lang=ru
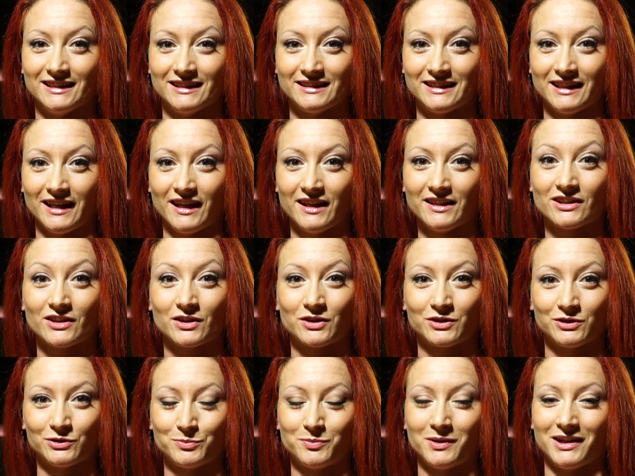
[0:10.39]
тренер
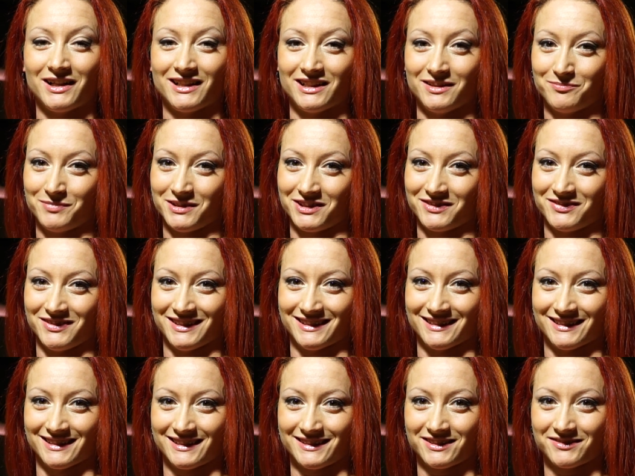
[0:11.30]
клуба «Олимпик
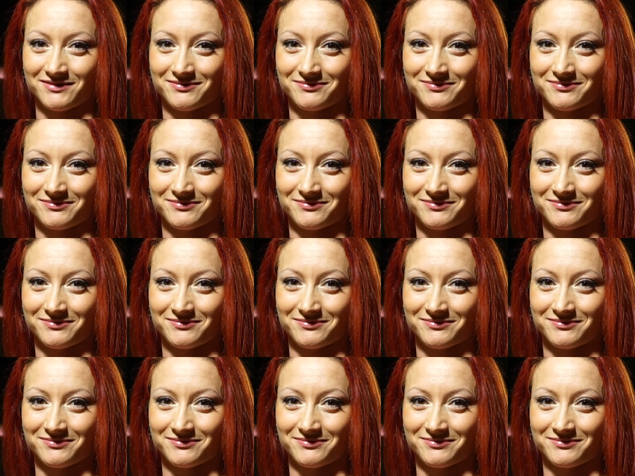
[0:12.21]
Фитнес».